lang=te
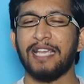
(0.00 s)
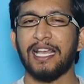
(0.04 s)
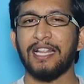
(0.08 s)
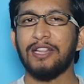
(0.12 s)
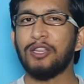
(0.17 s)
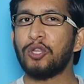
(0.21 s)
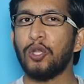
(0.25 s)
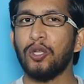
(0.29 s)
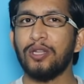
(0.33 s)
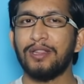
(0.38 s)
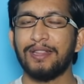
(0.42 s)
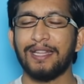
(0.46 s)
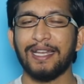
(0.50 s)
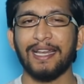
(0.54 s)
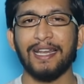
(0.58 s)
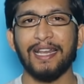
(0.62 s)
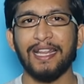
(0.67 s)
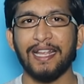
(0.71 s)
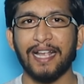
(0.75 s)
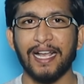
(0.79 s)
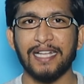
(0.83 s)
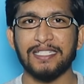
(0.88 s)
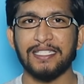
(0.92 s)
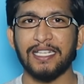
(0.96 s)
ఎంతో
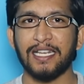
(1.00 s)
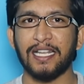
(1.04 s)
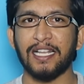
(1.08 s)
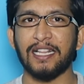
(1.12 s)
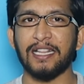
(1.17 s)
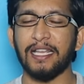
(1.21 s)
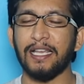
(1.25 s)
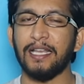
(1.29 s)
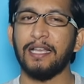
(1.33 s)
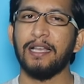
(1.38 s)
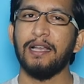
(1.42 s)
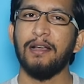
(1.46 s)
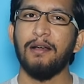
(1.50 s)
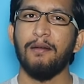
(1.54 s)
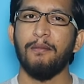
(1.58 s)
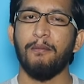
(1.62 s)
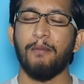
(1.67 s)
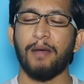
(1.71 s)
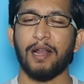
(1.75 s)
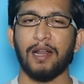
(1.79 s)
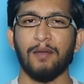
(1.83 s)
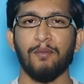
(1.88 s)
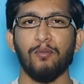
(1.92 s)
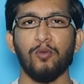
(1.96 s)
థ్రిల్లింగ్గా జరిగింది
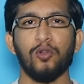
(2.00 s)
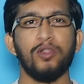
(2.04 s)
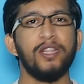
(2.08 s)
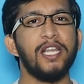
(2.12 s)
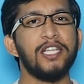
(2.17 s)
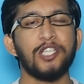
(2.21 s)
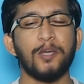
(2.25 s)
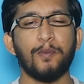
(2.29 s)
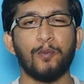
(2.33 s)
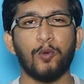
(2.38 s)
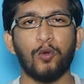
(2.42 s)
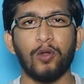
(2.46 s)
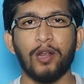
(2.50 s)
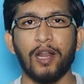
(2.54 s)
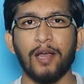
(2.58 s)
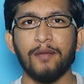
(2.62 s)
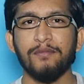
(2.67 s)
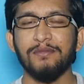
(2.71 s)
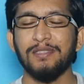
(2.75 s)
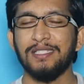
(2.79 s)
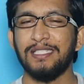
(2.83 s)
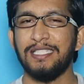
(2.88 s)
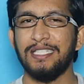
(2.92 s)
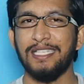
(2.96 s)
మనం ముందే
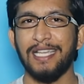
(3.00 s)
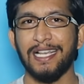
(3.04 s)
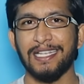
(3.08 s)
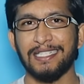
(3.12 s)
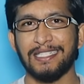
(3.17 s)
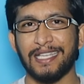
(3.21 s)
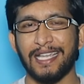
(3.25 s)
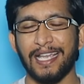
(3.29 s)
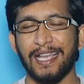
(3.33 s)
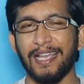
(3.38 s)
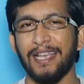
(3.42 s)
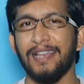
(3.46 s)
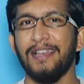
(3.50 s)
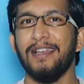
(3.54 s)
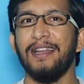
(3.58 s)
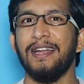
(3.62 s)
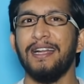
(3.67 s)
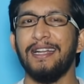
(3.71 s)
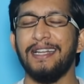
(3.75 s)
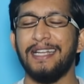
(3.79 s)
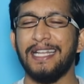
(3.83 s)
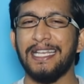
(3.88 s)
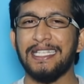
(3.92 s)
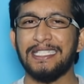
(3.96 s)
చెప్పుకున్నాం సిఎస్కే
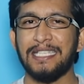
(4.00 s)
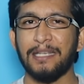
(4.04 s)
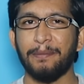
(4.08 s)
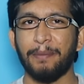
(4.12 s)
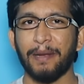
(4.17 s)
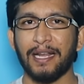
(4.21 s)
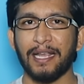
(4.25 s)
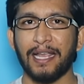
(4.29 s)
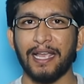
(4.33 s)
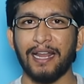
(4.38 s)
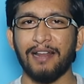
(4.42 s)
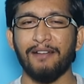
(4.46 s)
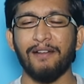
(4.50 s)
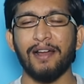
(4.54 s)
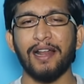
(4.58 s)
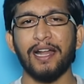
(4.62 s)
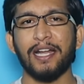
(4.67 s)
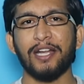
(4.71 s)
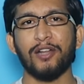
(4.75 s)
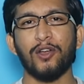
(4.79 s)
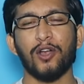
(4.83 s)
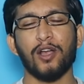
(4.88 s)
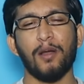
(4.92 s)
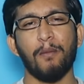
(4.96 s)
డీసీ పైన
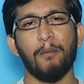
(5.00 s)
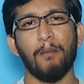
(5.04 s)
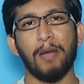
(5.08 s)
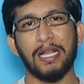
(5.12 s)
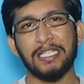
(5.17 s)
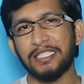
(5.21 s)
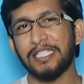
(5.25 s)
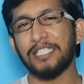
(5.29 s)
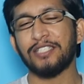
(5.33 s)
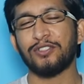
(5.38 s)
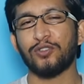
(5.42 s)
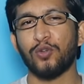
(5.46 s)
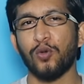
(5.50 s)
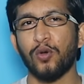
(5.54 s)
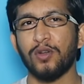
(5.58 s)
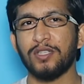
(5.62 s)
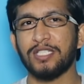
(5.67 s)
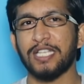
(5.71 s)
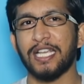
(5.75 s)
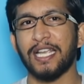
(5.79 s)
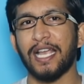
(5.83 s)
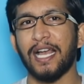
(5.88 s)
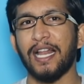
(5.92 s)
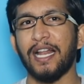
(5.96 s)
గెలవాలంటే ఒక మంచి స్కోర్
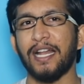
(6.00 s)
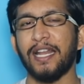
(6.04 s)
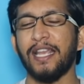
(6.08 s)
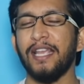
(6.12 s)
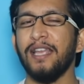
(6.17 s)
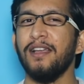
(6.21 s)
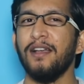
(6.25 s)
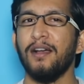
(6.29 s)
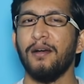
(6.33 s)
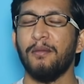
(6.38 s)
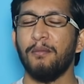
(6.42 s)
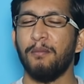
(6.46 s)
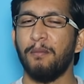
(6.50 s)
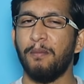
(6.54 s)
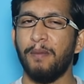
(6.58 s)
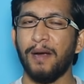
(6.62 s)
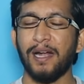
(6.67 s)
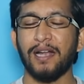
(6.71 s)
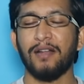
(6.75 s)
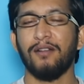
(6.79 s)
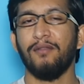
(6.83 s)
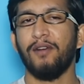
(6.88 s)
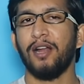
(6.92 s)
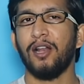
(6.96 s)
చేయాలని
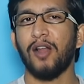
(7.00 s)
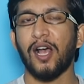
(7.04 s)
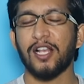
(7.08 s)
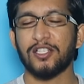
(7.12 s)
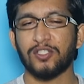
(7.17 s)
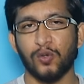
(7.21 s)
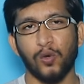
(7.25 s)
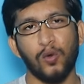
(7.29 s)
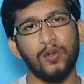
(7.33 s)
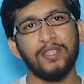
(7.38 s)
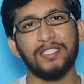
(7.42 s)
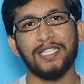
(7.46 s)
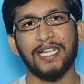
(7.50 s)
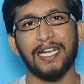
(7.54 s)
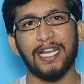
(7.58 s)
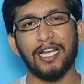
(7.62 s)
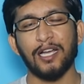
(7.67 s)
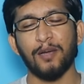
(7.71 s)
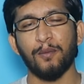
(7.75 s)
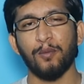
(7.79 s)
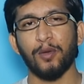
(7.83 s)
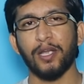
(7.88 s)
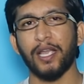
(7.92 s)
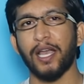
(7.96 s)
బట్ వాళ్ళు ఆ స్కోర్
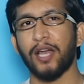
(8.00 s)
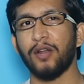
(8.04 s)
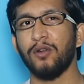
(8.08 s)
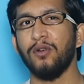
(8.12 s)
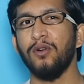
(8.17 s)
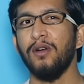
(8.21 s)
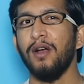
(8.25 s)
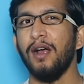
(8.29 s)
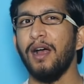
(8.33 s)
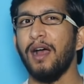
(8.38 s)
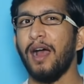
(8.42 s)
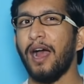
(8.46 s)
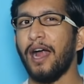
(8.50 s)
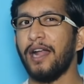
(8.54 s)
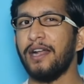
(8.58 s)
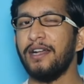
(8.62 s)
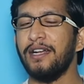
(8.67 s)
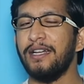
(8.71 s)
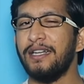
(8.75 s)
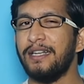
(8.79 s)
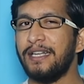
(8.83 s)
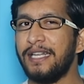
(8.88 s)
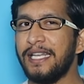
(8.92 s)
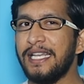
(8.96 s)
చేయలేకపోయారు
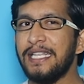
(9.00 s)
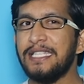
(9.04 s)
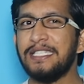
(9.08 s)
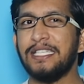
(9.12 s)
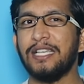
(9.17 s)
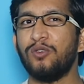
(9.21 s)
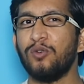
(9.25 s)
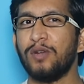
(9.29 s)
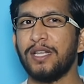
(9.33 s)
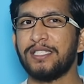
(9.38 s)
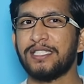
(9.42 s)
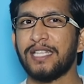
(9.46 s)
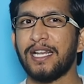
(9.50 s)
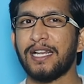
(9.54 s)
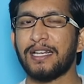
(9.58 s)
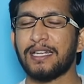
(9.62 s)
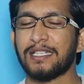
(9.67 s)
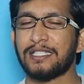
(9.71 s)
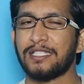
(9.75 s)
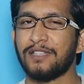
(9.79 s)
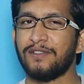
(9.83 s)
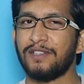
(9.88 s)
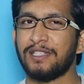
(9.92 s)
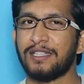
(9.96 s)
అండ్ డీసీ కూడా చాలా
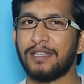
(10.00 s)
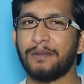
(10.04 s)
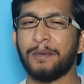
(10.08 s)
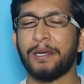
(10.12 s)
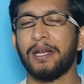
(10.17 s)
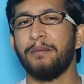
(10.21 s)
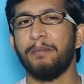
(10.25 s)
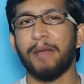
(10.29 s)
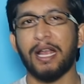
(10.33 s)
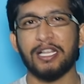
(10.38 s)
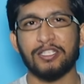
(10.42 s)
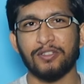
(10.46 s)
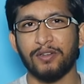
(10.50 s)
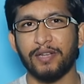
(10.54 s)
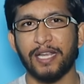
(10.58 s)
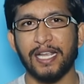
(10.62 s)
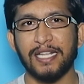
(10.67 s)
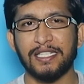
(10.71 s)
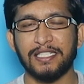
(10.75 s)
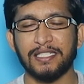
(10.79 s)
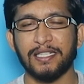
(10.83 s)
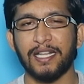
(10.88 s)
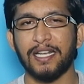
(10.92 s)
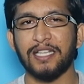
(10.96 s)
రసవత్తమైన మ్యాచ్లో
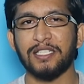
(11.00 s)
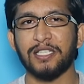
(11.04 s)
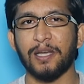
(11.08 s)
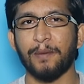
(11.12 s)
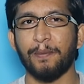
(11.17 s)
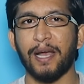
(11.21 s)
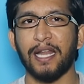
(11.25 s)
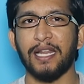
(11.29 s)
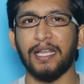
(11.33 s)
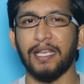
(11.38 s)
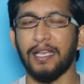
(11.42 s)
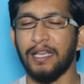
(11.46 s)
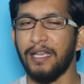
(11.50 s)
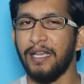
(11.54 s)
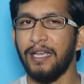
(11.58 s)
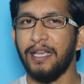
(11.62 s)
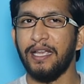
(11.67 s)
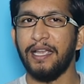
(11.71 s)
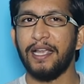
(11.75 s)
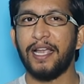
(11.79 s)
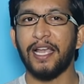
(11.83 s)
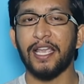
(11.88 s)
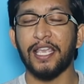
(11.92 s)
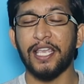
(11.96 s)
గెలిచిందనే చెప్పాలి
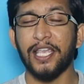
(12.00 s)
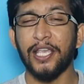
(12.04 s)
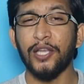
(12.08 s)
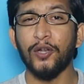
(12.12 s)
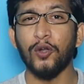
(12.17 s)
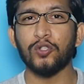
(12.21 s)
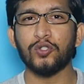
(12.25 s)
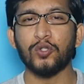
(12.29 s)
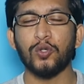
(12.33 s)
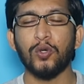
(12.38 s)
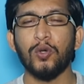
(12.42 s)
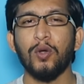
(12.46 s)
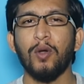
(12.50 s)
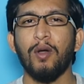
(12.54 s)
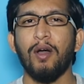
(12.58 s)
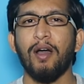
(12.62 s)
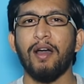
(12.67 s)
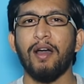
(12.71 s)
ఇక ఈరోజు